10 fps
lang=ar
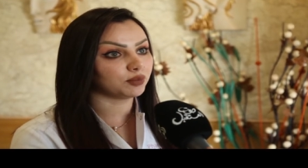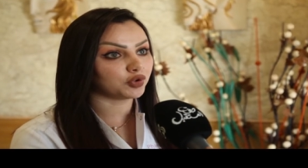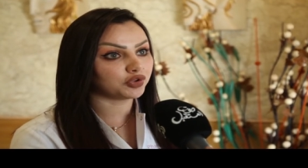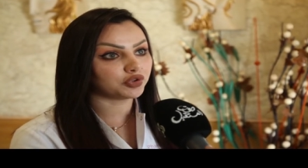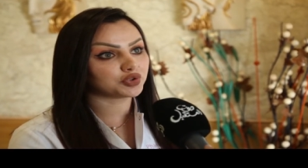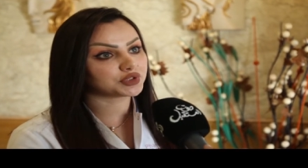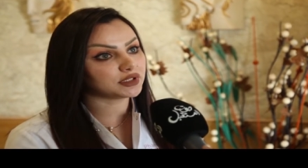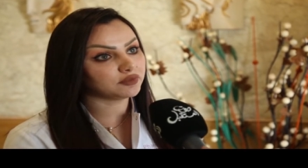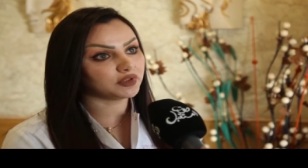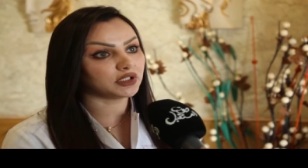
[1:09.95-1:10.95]

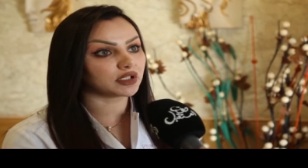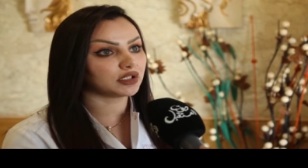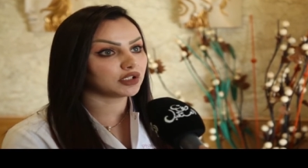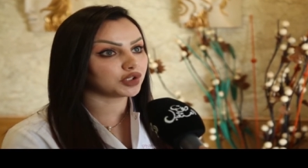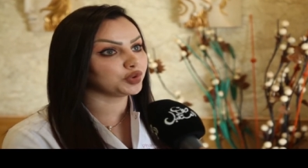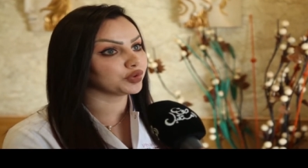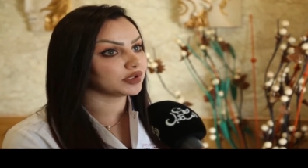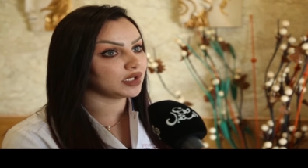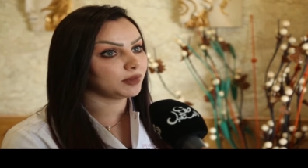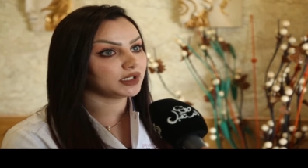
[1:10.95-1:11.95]
البوتوكس الفيلر
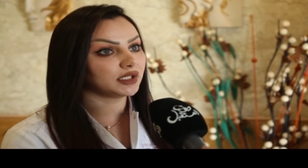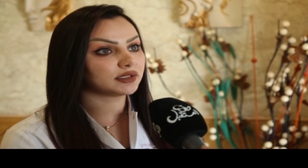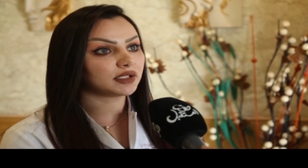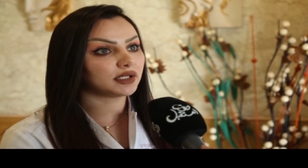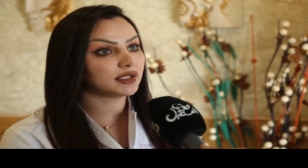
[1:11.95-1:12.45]
الخيوط العمليات